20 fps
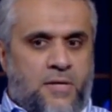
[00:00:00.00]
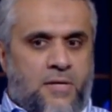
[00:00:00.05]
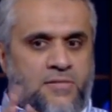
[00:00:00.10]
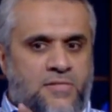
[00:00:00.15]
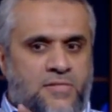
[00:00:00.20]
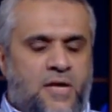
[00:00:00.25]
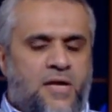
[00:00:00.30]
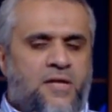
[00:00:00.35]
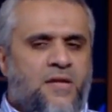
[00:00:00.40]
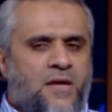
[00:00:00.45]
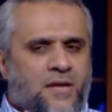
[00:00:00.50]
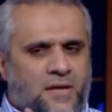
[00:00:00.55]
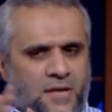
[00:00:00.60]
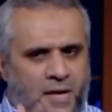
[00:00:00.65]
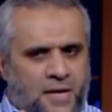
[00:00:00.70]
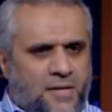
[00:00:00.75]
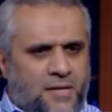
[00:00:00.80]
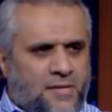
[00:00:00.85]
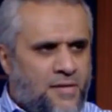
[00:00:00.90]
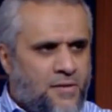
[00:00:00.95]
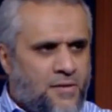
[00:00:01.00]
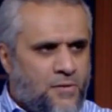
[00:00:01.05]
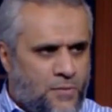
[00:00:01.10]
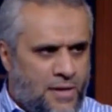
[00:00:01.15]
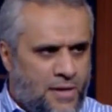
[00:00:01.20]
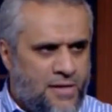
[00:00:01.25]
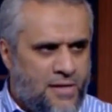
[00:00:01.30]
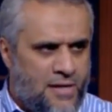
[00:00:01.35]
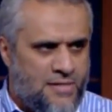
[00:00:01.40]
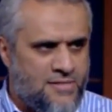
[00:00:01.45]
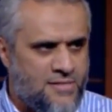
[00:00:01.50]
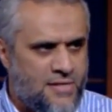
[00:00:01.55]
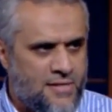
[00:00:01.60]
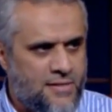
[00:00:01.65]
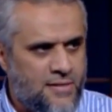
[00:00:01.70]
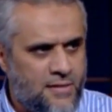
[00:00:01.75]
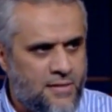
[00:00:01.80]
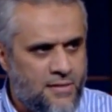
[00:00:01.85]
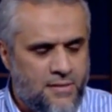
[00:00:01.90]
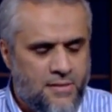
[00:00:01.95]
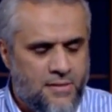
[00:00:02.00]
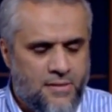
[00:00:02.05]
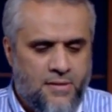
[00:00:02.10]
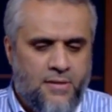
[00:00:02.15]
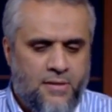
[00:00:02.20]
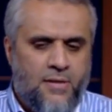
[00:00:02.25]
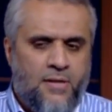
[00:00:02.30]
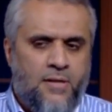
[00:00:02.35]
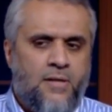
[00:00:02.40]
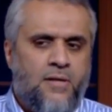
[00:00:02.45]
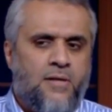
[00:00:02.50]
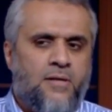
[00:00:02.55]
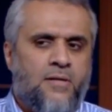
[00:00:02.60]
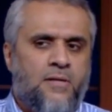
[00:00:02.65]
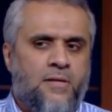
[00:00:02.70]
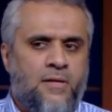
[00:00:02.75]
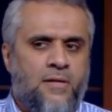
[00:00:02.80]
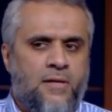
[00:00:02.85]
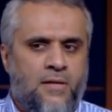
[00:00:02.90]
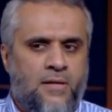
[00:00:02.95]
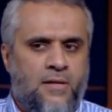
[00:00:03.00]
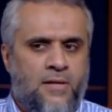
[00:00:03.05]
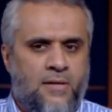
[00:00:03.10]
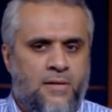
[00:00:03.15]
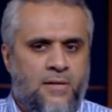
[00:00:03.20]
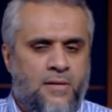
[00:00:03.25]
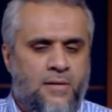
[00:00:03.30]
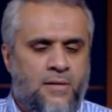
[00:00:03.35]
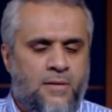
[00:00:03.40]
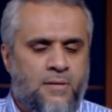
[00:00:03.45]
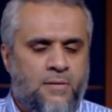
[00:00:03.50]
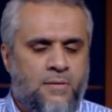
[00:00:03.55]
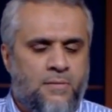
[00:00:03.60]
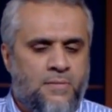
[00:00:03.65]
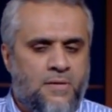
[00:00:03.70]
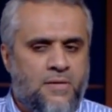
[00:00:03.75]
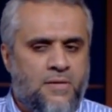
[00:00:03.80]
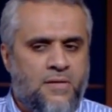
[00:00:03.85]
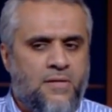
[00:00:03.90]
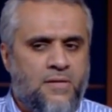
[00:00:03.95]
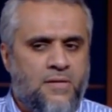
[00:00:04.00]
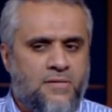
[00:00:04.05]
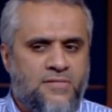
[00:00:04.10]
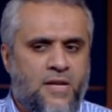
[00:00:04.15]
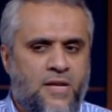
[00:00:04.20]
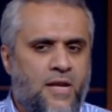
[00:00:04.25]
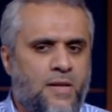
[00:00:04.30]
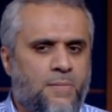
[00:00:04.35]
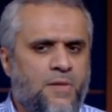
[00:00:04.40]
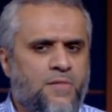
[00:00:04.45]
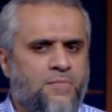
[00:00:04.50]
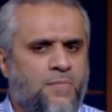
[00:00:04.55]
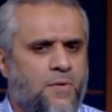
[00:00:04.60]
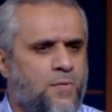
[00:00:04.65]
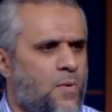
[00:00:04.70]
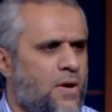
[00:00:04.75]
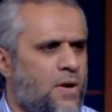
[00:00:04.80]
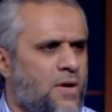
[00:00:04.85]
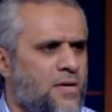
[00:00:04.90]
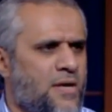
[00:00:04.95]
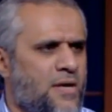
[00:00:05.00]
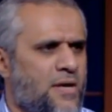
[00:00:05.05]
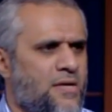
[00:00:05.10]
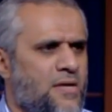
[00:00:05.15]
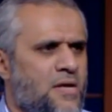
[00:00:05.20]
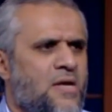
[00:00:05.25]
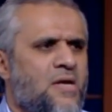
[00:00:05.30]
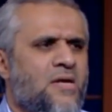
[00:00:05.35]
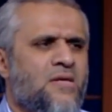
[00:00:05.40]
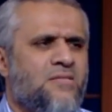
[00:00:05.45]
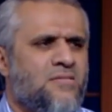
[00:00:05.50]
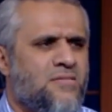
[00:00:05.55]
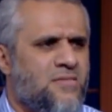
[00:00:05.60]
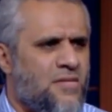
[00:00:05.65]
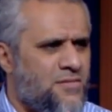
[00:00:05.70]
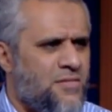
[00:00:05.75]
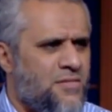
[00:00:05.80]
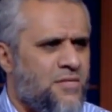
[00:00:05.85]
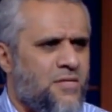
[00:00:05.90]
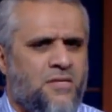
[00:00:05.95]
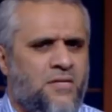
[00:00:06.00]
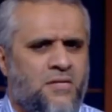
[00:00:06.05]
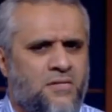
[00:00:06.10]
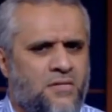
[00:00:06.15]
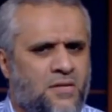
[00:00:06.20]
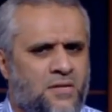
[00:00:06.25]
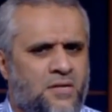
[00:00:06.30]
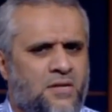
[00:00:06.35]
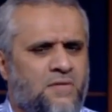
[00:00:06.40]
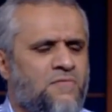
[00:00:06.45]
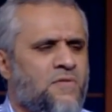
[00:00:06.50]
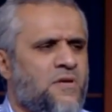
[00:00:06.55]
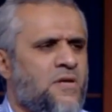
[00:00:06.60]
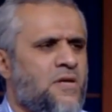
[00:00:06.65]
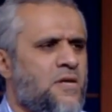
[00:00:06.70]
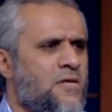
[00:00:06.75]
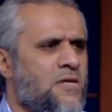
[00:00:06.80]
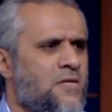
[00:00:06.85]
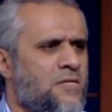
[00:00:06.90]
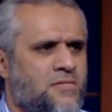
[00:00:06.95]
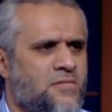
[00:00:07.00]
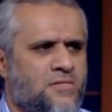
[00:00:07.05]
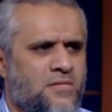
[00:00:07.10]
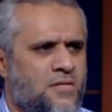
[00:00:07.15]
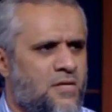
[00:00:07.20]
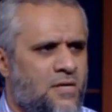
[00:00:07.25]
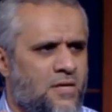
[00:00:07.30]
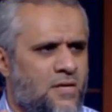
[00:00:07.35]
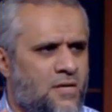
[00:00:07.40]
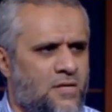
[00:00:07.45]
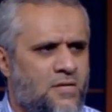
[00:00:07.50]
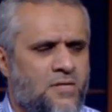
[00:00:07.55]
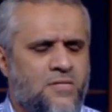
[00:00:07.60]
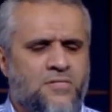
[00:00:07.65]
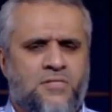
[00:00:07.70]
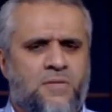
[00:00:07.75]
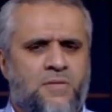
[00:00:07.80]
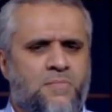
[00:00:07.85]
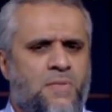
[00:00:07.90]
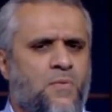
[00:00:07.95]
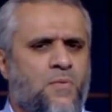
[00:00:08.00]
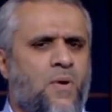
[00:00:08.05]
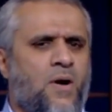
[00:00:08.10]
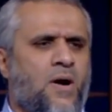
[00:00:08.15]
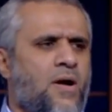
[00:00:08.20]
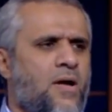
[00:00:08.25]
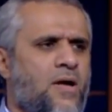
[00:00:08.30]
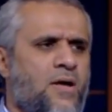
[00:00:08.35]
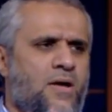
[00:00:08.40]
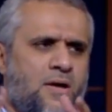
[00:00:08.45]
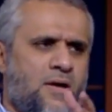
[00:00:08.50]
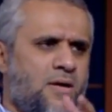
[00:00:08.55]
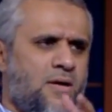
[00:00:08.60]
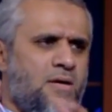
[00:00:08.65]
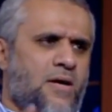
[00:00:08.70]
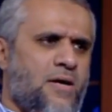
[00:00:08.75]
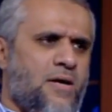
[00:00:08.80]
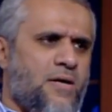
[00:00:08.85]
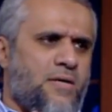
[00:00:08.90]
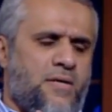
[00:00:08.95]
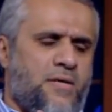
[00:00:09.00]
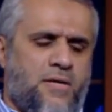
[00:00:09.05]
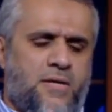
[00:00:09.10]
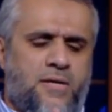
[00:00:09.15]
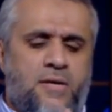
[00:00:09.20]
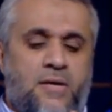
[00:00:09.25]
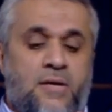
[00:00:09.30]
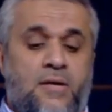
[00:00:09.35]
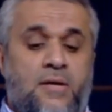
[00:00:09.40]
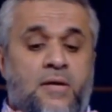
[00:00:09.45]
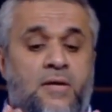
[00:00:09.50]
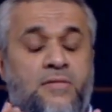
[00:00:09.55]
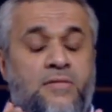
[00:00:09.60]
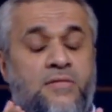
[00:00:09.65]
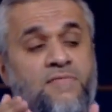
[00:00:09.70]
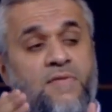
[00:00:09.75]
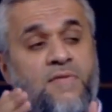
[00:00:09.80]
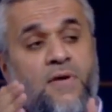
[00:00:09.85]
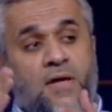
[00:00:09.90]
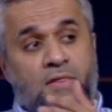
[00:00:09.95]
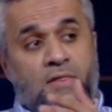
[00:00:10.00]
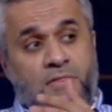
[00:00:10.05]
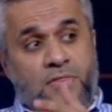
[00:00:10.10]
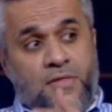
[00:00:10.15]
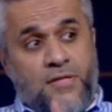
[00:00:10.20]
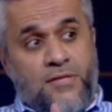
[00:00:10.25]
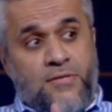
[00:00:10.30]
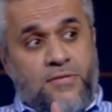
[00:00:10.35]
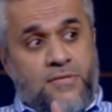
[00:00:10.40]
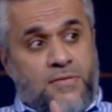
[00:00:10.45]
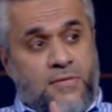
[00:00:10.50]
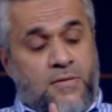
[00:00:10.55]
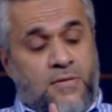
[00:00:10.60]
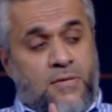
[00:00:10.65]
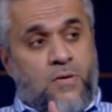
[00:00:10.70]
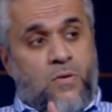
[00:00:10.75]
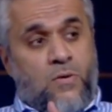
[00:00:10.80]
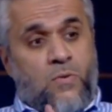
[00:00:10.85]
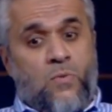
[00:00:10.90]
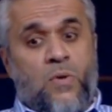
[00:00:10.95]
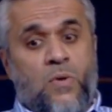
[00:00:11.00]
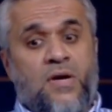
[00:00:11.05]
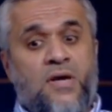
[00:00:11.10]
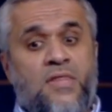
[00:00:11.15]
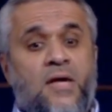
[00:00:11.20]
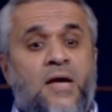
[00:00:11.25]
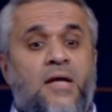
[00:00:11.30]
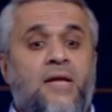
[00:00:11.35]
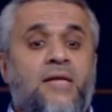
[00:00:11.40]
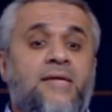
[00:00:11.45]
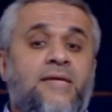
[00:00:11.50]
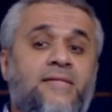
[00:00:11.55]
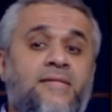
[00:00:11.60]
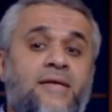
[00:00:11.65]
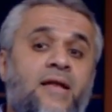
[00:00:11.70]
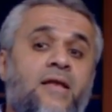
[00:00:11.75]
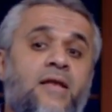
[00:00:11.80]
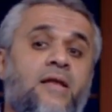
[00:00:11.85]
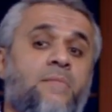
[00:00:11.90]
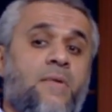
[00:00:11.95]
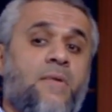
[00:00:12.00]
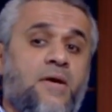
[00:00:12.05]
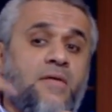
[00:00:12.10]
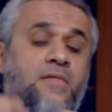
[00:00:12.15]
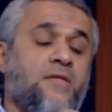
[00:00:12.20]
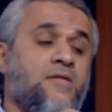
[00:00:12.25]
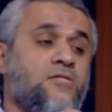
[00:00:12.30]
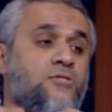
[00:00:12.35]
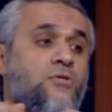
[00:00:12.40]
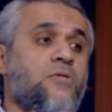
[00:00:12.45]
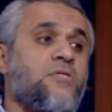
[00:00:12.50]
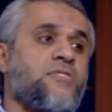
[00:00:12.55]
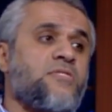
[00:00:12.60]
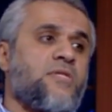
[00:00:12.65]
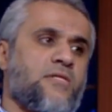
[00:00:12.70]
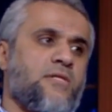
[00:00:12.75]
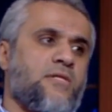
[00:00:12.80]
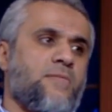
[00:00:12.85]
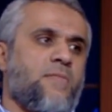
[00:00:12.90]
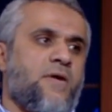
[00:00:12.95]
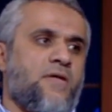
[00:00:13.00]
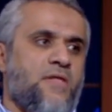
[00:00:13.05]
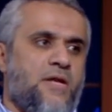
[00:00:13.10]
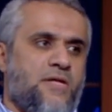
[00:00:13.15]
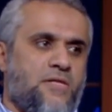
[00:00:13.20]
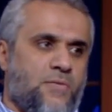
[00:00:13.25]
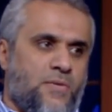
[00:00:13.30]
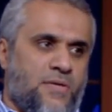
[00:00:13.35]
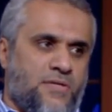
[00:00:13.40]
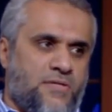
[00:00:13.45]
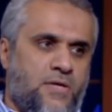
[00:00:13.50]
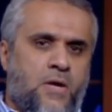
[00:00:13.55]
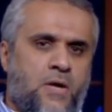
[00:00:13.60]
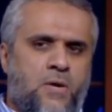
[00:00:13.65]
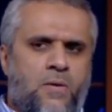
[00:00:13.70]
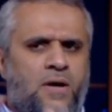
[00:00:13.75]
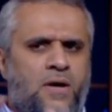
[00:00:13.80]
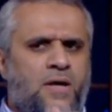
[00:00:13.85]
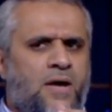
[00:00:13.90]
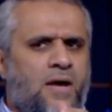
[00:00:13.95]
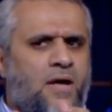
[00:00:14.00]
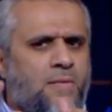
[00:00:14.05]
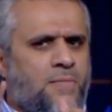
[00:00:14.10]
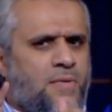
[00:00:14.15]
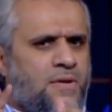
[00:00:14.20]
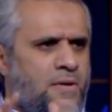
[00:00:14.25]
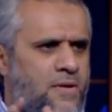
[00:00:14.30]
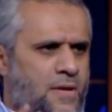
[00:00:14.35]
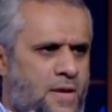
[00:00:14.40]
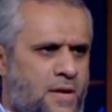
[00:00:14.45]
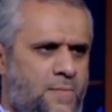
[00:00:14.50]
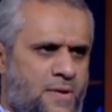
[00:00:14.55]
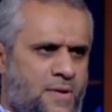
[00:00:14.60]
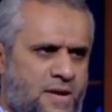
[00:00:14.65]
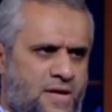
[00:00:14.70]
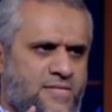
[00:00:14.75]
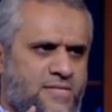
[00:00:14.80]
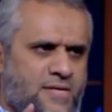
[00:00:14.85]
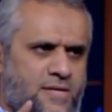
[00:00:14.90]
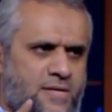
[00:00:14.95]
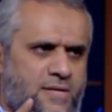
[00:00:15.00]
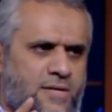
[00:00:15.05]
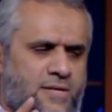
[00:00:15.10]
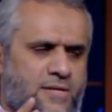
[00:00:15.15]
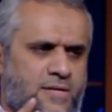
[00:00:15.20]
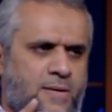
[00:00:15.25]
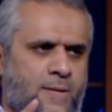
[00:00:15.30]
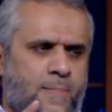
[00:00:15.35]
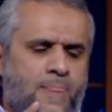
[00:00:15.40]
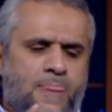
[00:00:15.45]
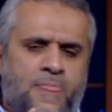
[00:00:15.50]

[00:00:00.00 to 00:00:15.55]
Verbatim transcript: السلاح الناري عاده يكون حق العساكر نعم. السلاح الابيض بانواعه سكين سكين درنافيس آه، عصي بانواعها آه، الى اخره دفاع ضد وكذلك يتعلم ايضا شلون يستخدم هذه الادوات هاي غالبا نعلمها العساكر يعني